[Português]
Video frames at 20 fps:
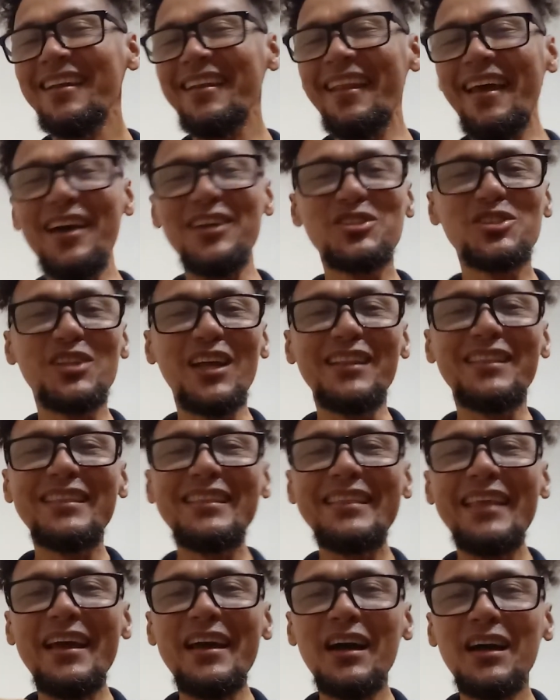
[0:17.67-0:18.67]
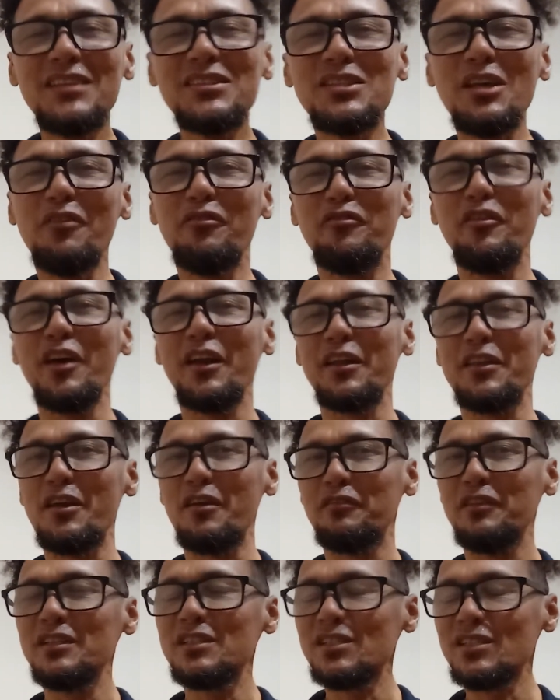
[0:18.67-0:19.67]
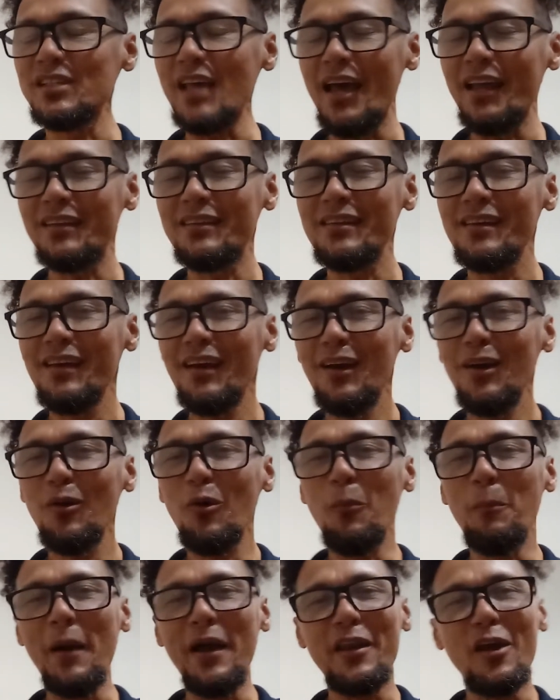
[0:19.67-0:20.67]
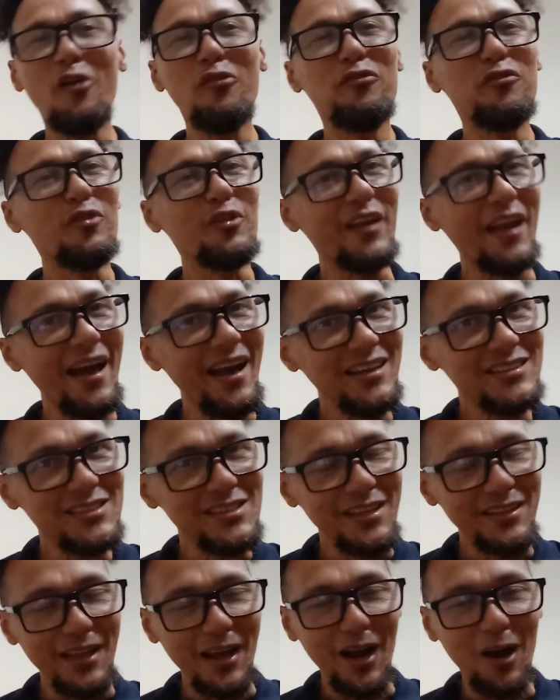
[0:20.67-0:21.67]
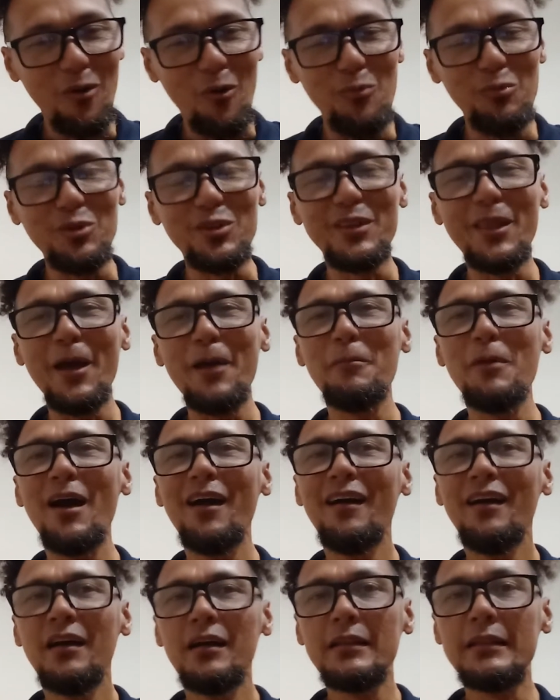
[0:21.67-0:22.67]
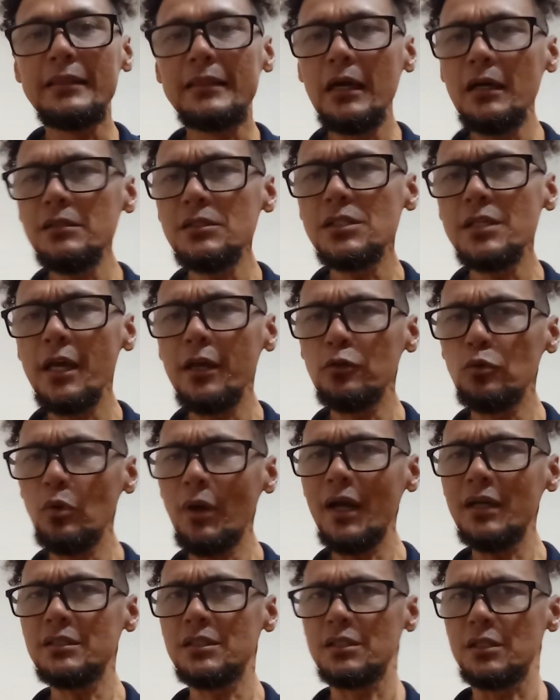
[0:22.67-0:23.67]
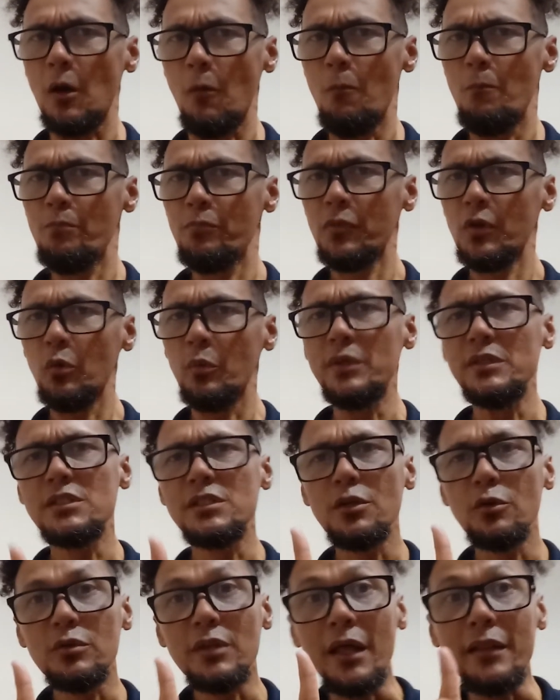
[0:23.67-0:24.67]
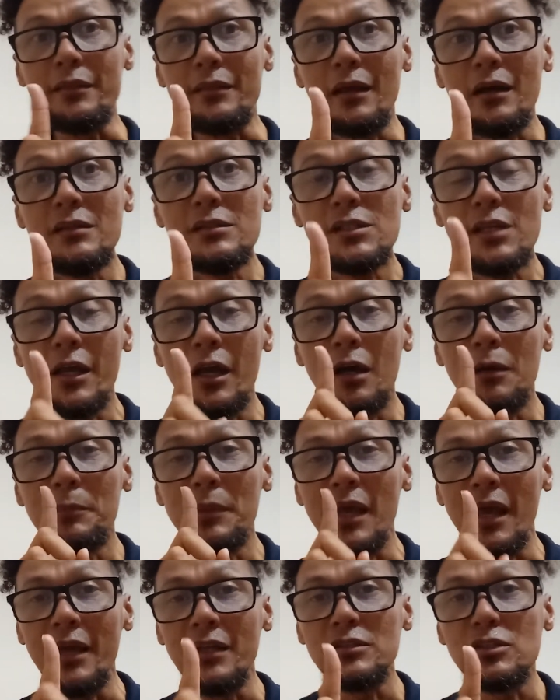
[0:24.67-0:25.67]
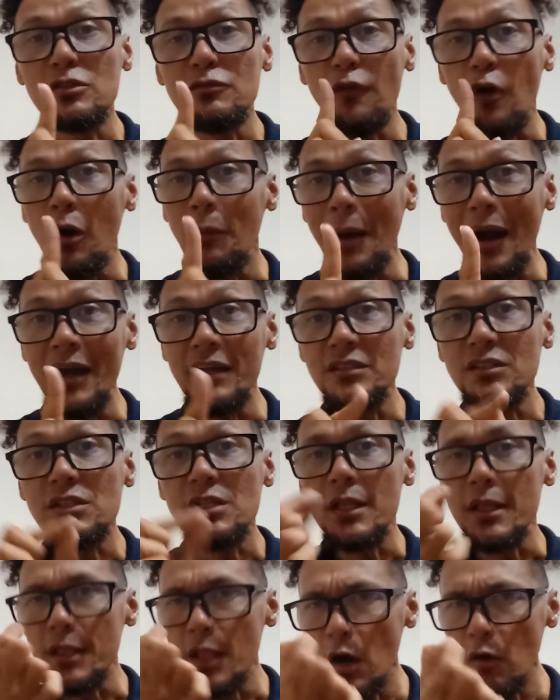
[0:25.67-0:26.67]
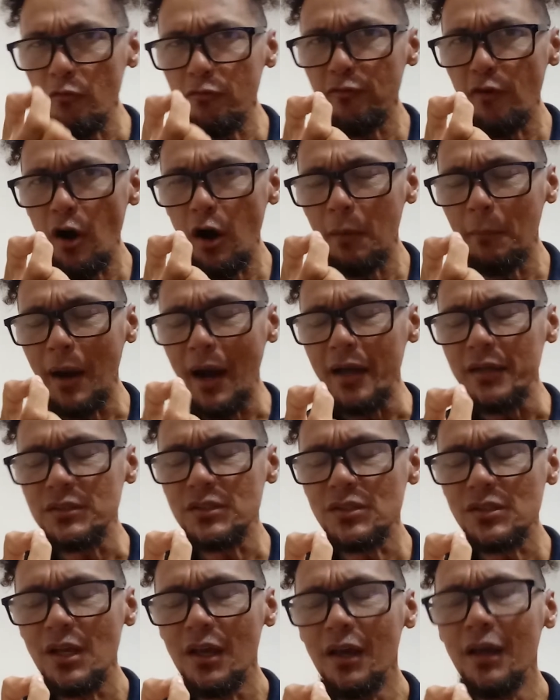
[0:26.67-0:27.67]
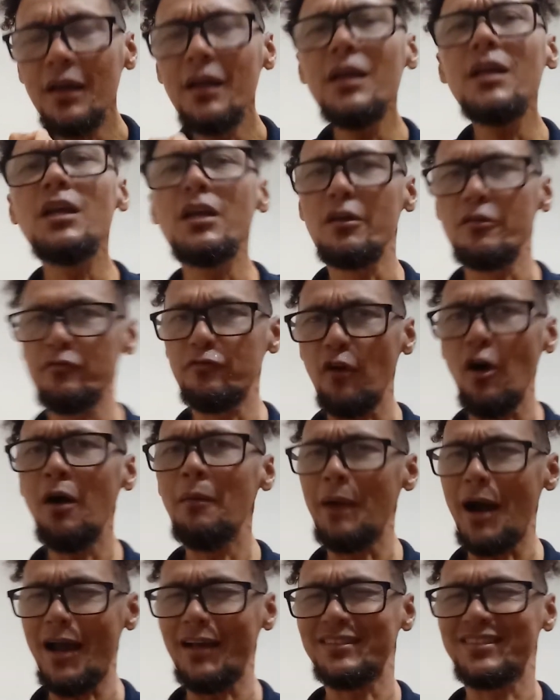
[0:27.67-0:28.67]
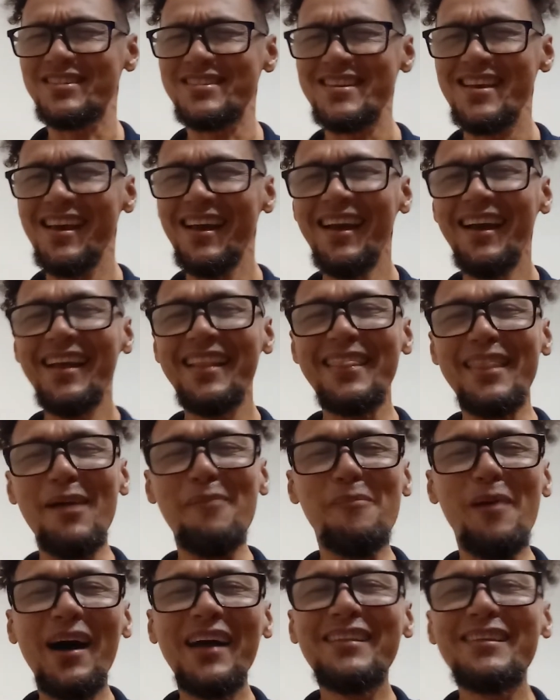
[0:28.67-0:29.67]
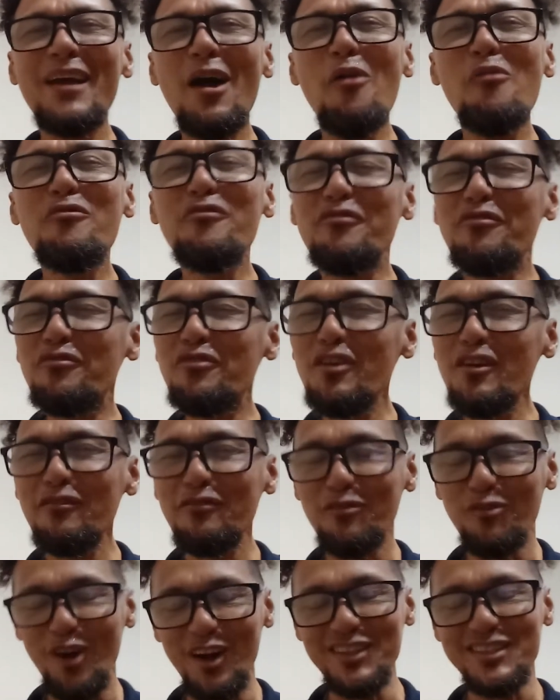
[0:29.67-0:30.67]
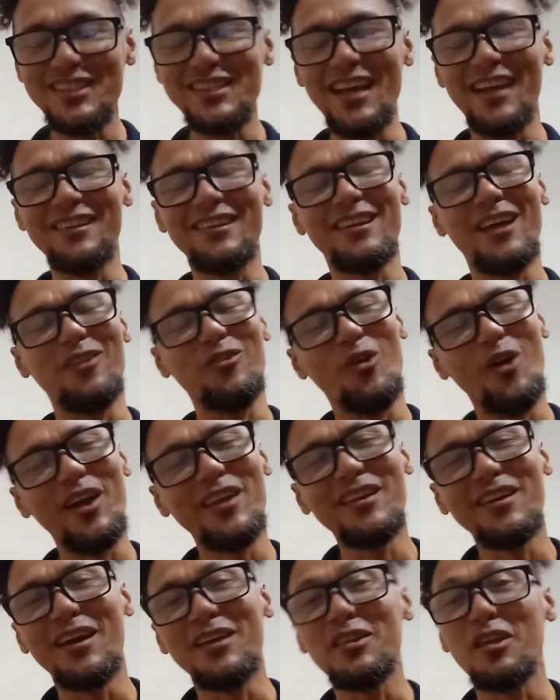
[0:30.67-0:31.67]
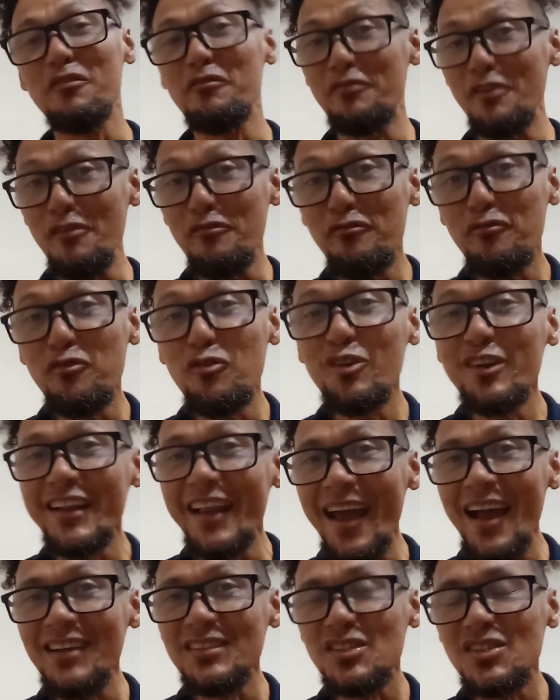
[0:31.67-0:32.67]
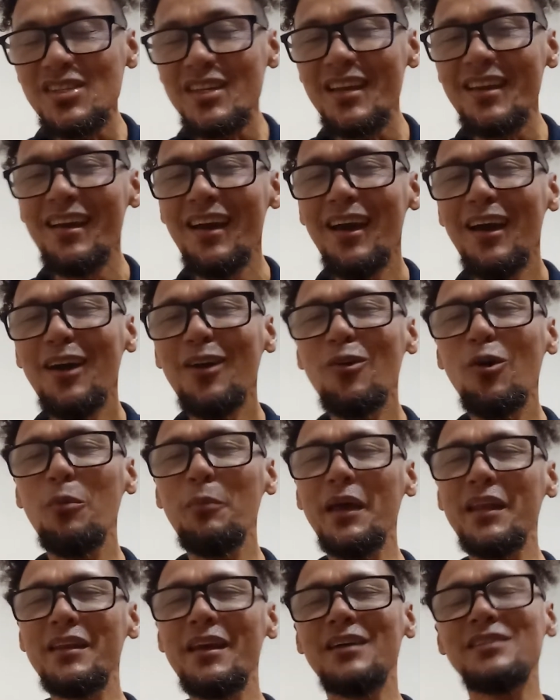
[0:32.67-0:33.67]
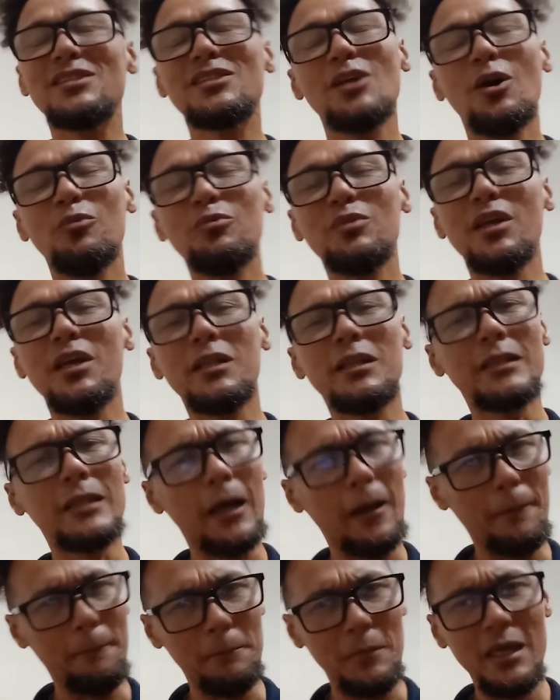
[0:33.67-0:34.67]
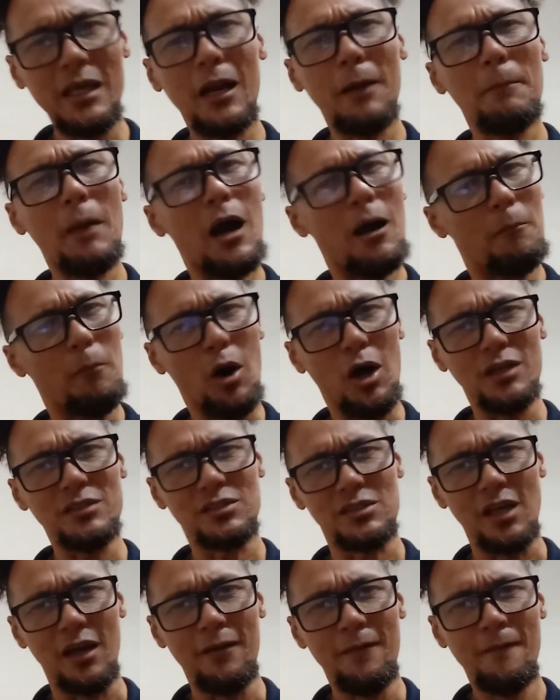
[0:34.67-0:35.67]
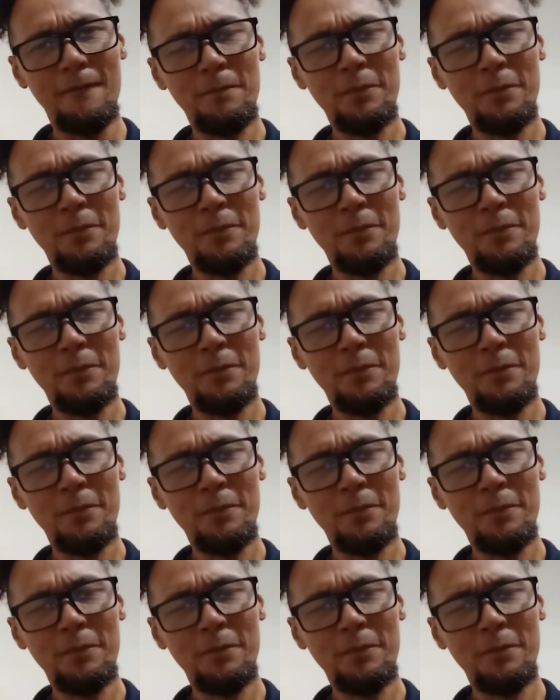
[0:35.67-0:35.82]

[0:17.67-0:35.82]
Nesta terça-feira, dia 27, o painel FUNESC terá como tema Dança e Educação, o ensino da dança em ambientes formais, não formais e informais. Debate ao vivo às sete da noite na TV Funesc, com mediação de Tamira Barbosa.